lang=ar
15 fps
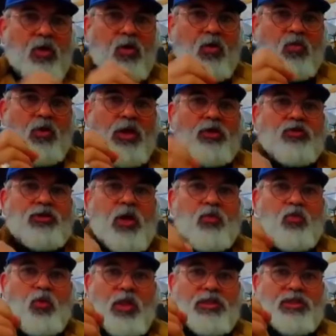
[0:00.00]

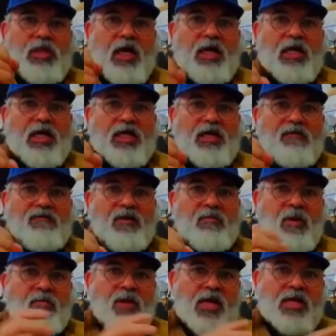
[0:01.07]
ويدون تاريخنا في
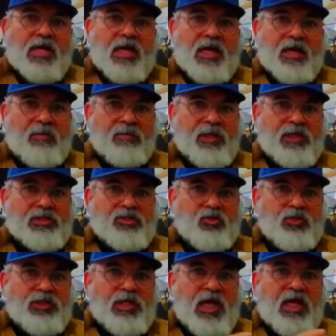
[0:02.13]
المملكة العربية
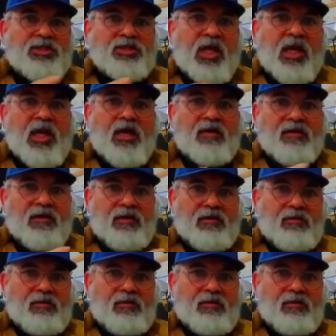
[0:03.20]
السعودية عشان لا يضيع